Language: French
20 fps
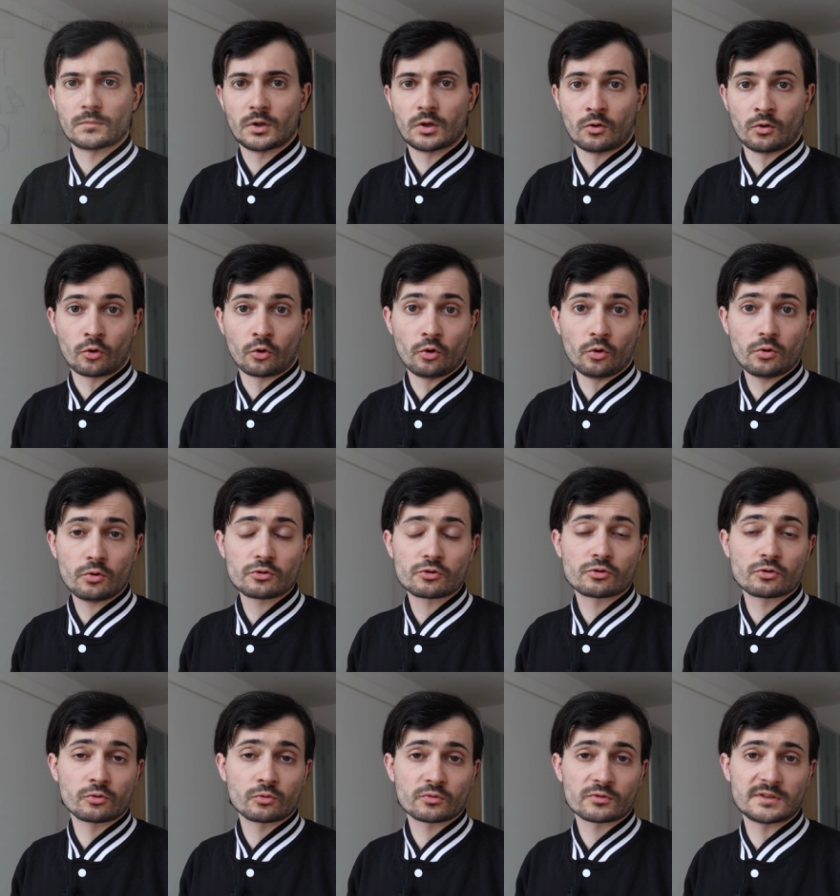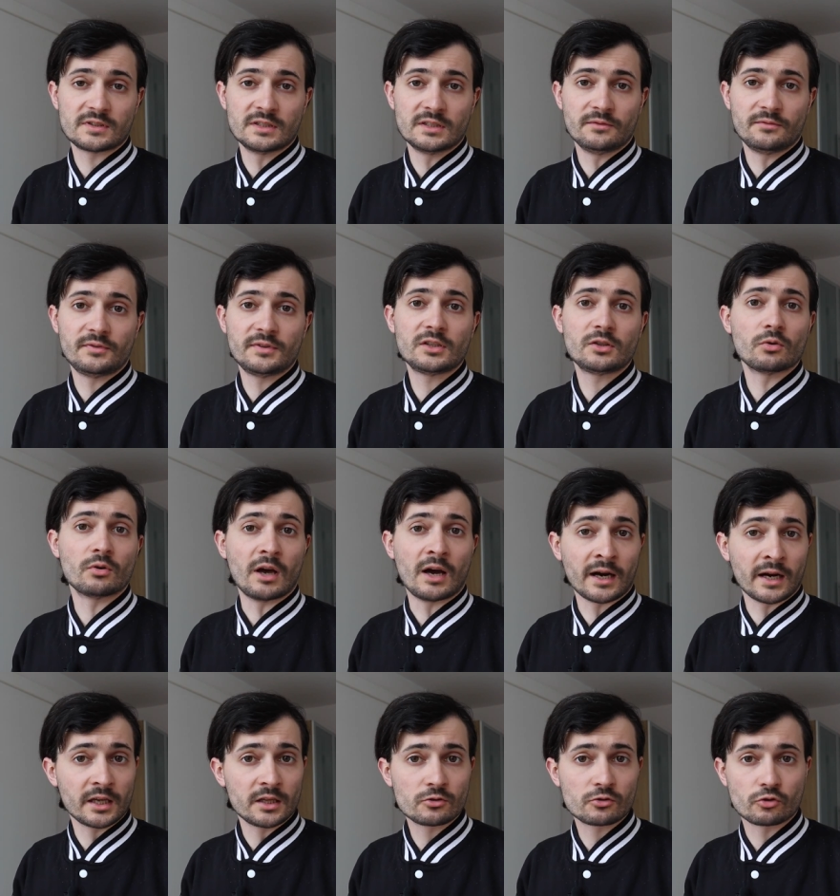En gros, ce nom signifie que la
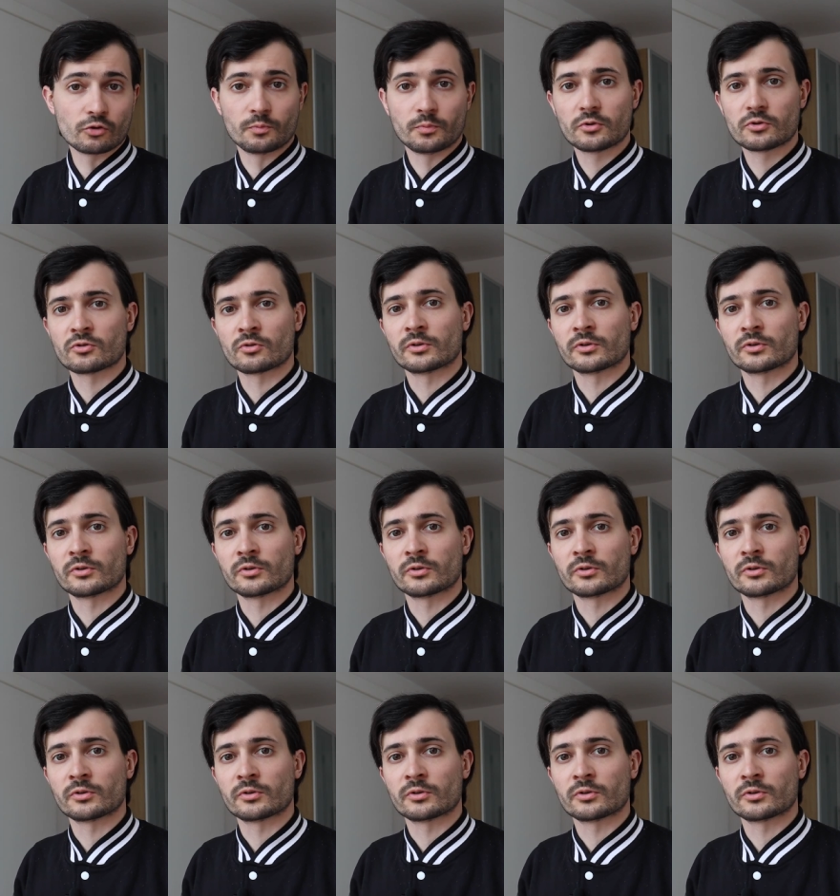reine se pose